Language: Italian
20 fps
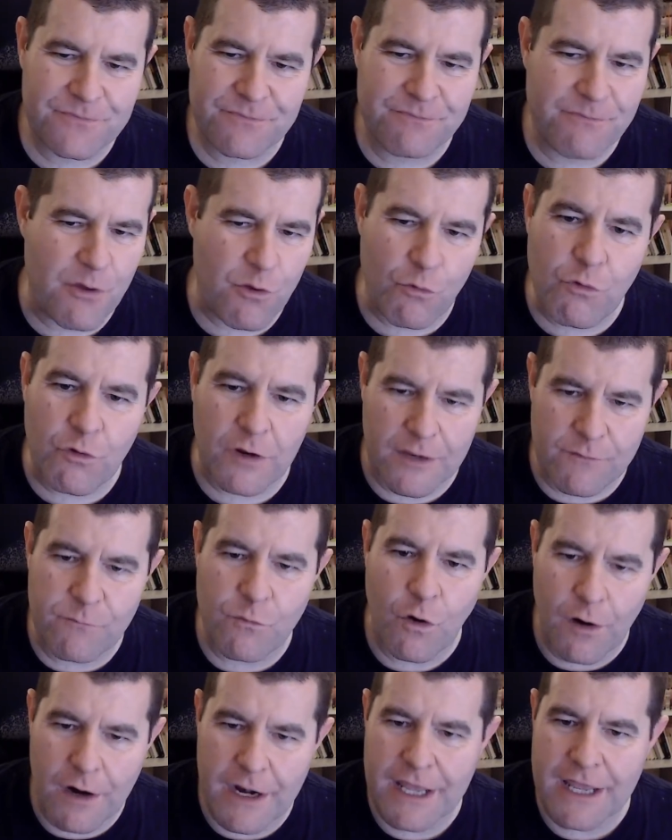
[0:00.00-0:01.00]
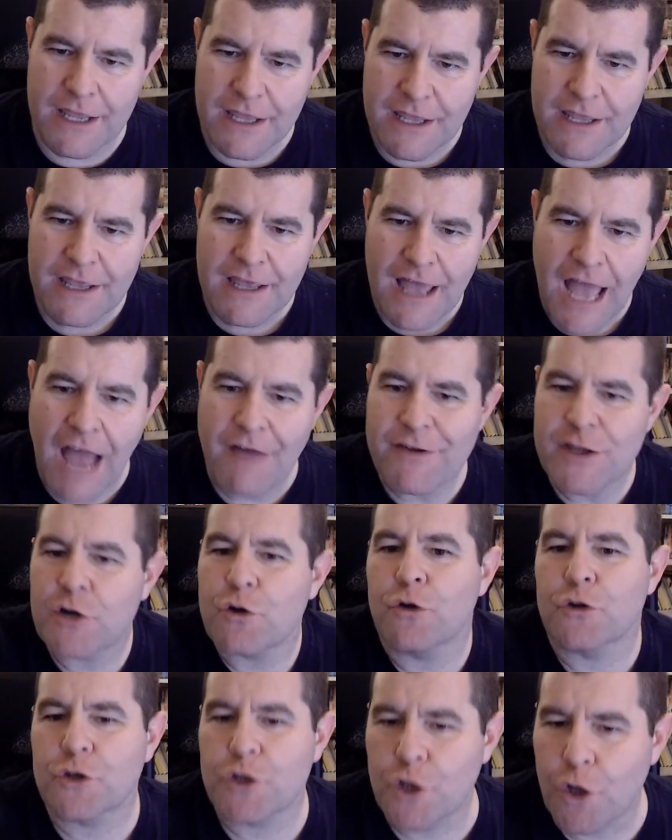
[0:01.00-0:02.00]
per, uno che vuole aver
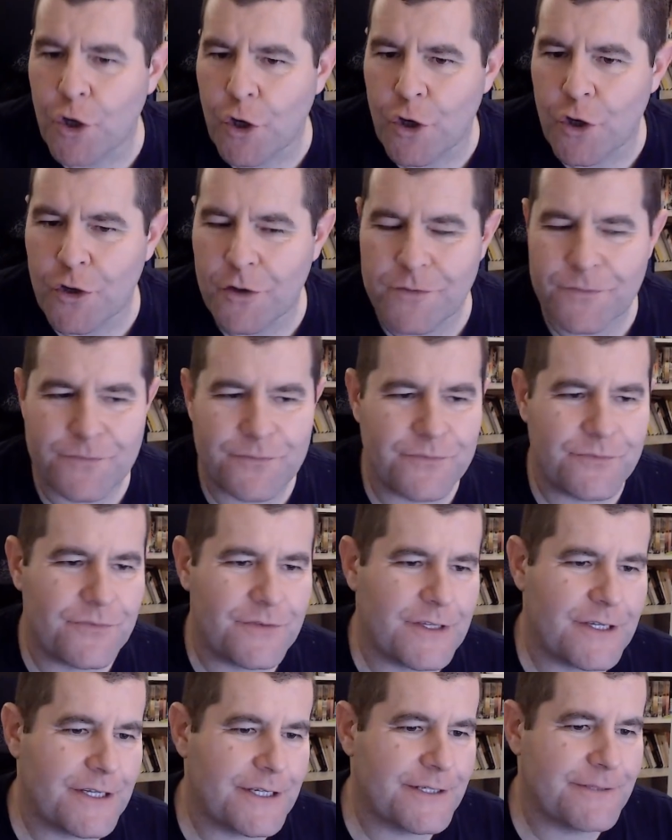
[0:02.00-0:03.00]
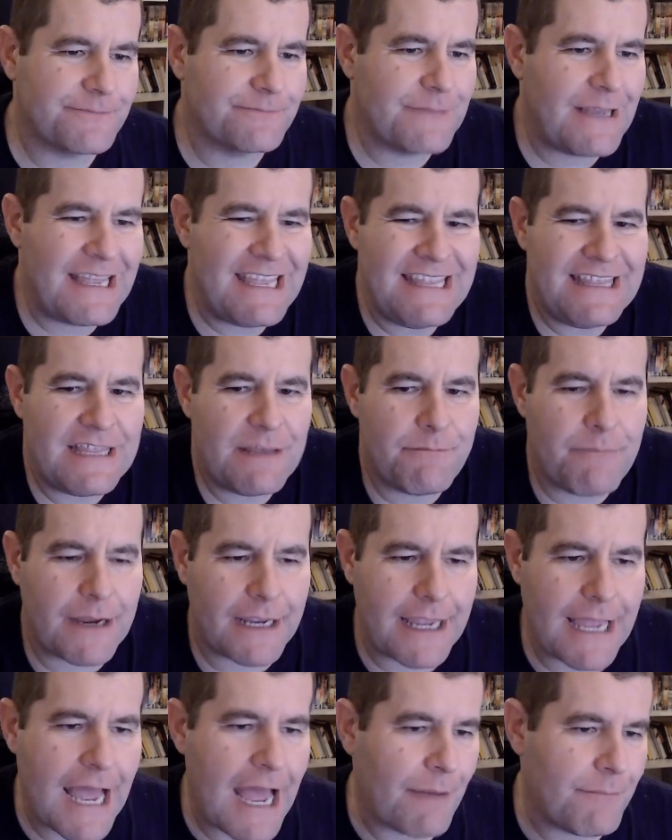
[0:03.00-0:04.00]
controllo, um, è
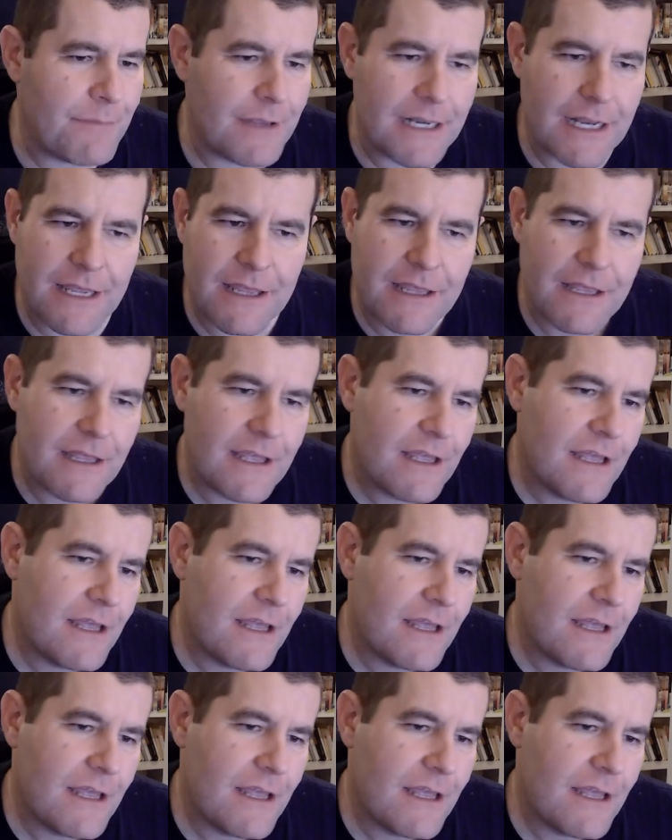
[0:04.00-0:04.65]
indebuggabile